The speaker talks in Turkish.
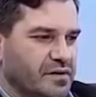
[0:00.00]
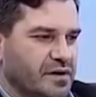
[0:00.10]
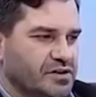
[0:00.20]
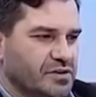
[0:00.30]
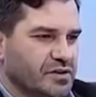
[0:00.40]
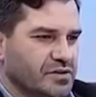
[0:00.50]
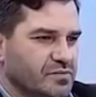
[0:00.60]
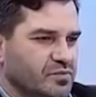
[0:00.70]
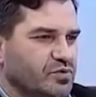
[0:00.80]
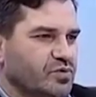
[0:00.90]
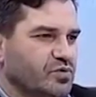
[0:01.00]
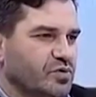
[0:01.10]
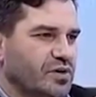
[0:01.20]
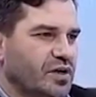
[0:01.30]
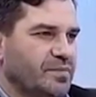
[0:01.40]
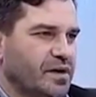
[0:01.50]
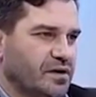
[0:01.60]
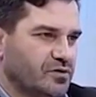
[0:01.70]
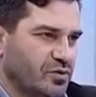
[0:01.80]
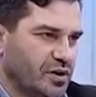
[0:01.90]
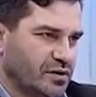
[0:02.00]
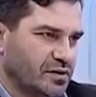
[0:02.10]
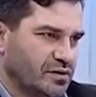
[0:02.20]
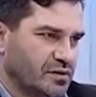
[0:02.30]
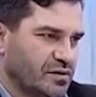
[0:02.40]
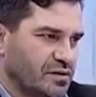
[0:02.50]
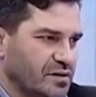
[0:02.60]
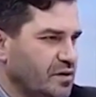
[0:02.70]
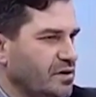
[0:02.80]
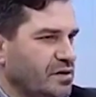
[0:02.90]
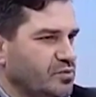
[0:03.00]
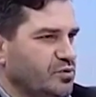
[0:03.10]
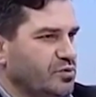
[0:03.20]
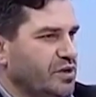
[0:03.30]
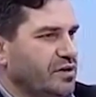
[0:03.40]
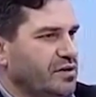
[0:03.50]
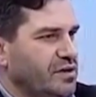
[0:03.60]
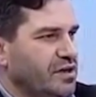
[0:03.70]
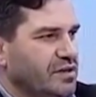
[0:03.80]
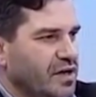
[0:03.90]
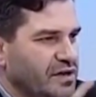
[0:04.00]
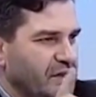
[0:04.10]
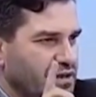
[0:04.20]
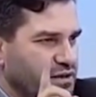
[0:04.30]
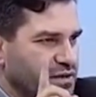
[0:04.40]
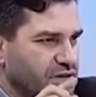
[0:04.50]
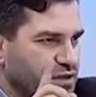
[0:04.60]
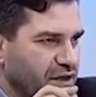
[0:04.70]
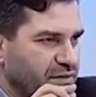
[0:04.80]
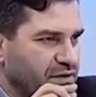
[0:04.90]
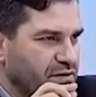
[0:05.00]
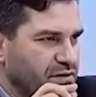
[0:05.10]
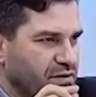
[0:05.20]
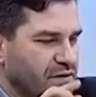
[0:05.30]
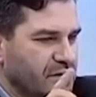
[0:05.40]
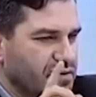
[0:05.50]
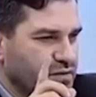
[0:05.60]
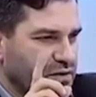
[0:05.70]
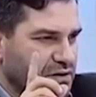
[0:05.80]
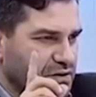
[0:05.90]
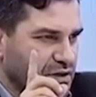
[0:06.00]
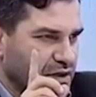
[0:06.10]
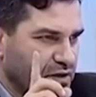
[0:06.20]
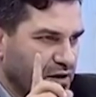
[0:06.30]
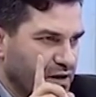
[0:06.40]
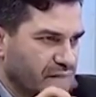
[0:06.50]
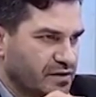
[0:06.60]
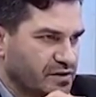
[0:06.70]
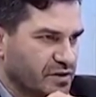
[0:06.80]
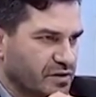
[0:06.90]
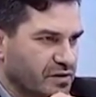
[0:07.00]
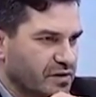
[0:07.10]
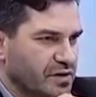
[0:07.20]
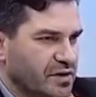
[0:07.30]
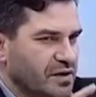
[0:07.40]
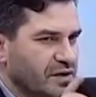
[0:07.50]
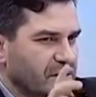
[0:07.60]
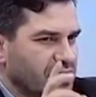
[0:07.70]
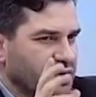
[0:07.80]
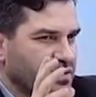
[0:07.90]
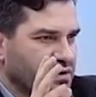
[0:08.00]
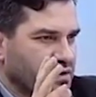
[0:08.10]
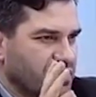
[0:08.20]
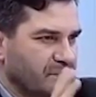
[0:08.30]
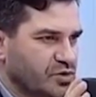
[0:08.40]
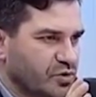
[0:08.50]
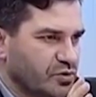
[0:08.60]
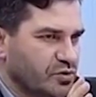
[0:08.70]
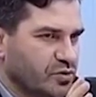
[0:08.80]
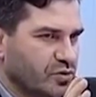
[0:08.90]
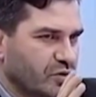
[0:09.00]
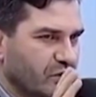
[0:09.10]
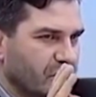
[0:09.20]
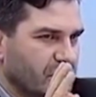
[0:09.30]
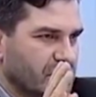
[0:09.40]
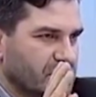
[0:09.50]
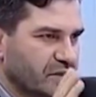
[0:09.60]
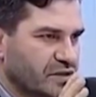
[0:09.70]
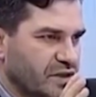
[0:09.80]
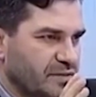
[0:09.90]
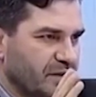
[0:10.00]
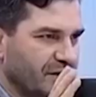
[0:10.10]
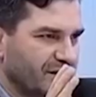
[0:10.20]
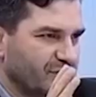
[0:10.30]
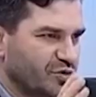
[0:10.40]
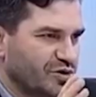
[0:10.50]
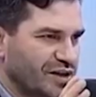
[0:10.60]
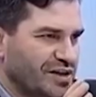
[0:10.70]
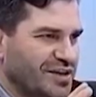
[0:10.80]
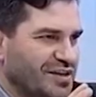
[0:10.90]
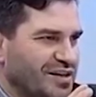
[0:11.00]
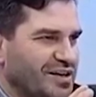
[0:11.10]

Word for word: açıkçası bu tür konulara meraklı olan, illa bu tür değil. Yani İslam'ın iktisadi hayat için e, getirmiş olduğu e, sistemi, düzeni